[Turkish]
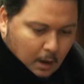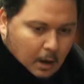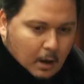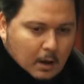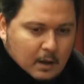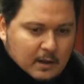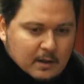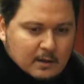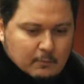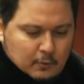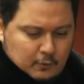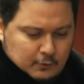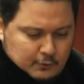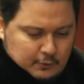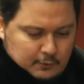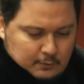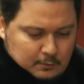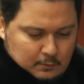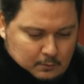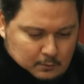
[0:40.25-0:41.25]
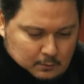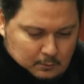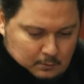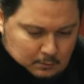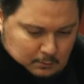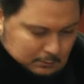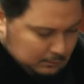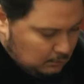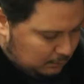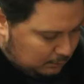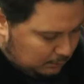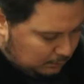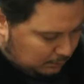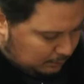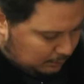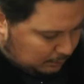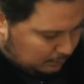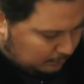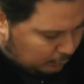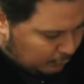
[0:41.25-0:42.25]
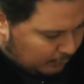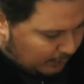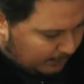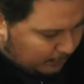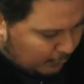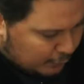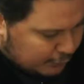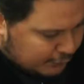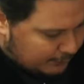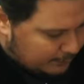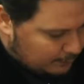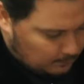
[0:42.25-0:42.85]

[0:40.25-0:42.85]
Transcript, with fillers: Aa elim boş. Bu da boş.